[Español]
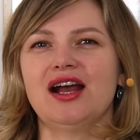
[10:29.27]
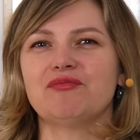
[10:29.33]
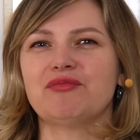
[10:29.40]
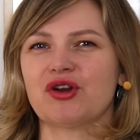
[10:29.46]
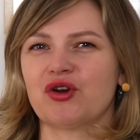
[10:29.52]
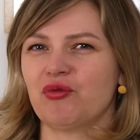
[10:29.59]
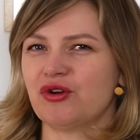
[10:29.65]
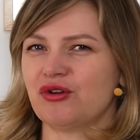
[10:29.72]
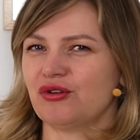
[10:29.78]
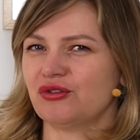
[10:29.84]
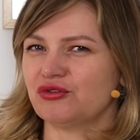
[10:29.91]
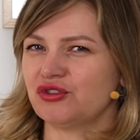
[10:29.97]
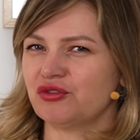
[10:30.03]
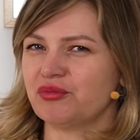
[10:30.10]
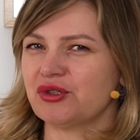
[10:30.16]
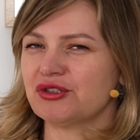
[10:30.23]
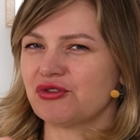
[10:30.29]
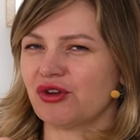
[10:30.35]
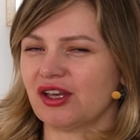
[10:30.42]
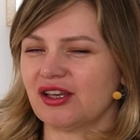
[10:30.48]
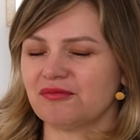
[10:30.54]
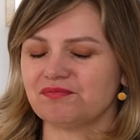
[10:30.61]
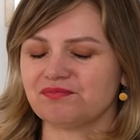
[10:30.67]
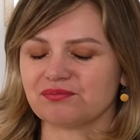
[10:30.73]
Pero bueno, yo pienso
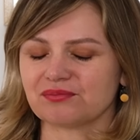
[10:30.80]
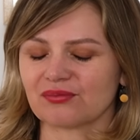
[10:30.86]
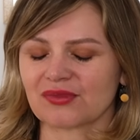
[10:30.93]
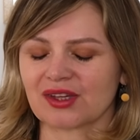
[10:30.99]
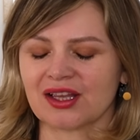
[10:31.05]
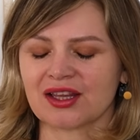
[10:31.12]
que mm,